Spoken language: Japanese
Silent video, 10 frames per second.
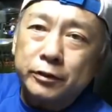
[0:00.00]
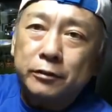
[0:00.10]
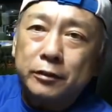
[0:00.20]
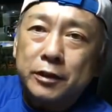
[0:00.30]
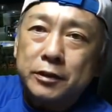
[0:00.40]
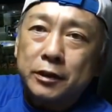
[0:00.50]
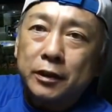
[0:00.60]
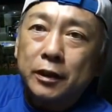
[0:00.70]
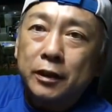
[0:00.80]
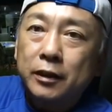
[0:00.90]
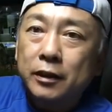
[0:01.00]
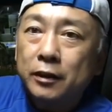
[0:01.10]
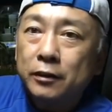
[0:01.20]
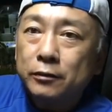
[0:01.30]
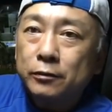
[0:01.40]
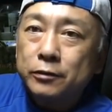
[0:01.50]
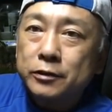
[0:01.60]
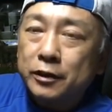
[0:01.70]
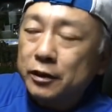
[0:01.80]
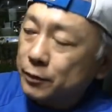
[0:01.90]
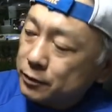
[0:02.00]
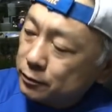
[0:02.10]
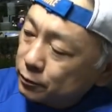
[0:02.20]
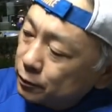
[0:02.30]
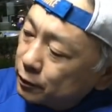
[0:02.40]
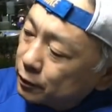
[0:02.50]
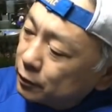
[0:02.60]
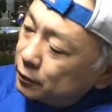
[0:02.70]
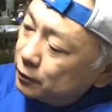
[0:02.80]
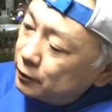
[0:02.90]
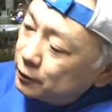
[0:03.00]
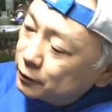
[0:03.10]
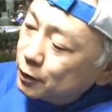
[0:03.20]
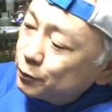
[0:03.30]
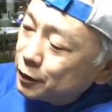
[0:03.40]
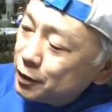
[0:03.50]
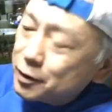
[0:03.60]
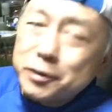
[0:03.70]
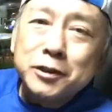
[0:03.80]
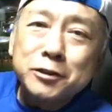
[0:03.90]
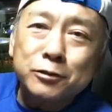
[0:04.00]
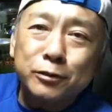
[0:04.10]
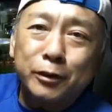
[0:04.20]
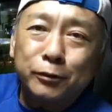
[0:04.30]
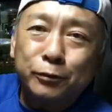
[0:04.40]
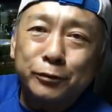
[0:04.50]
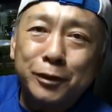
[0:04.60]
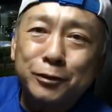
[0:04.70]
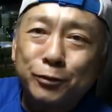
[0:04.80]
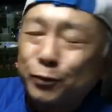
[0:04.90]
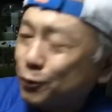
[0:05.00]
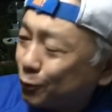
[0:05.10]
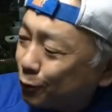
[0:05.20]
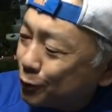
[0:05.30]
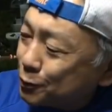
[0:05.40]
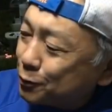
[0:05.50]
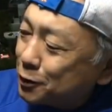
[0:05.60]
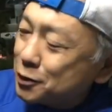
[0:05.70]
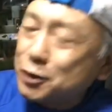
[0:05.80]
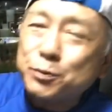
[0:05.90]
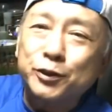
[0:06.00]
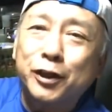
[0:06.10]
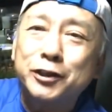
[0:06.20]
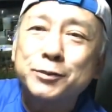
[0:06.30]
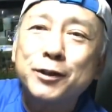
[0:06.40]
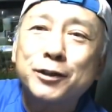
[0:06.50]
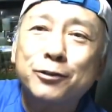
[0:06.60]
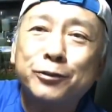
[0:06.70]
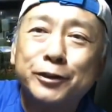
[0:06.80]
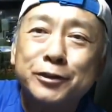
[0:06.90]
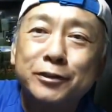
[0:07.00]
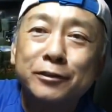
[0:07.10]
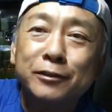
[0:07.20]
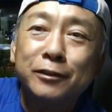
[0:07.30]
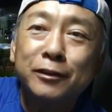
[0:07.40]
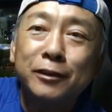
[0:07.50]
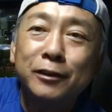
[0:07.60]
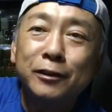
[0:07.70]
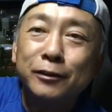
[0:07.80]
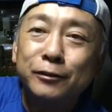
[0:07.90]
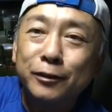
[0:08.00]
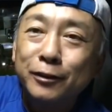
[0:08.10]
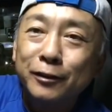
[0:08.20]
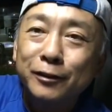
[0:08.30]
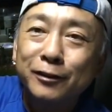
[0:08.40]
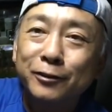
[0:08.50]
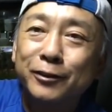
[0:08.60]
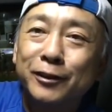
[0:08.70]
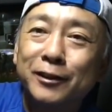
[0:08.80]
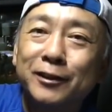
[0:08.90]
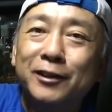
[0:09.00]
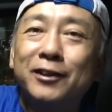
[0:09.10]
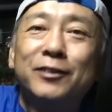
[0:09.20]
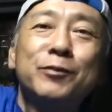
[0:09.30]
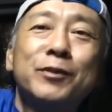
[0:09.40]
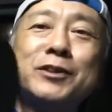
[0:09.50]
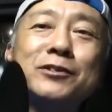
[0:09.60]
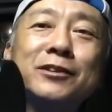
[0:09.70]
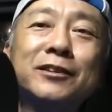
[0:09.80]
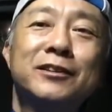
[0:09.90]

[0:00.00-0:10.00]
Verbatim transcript: っていう電池を使ってます。これね、多分 A シリーズの中でこのでこの、こいつの電池ーとか一番かっこいいです。ね。これ。見ますよ